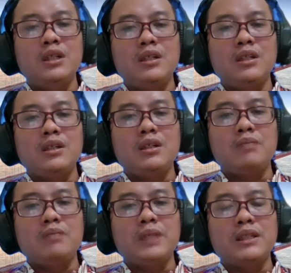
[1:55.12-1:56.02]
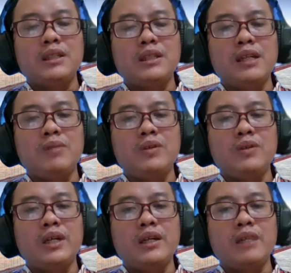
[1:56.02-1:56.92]
Eh, biasanya
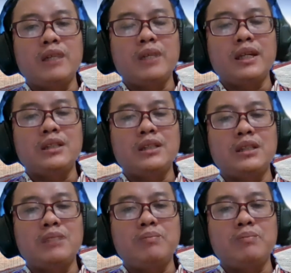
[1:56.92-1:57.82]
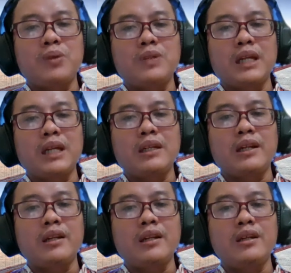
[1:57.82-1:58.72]
menggunakan aplikasi Pro
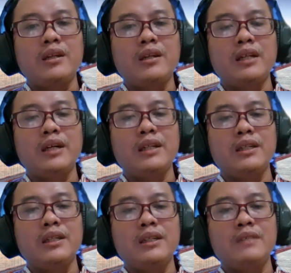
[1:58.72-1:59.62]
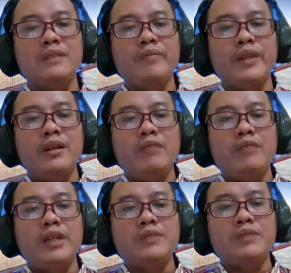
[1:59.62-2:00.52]
Trader dari
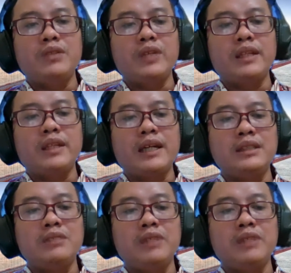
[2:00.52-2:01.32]
Philips Sekuritas.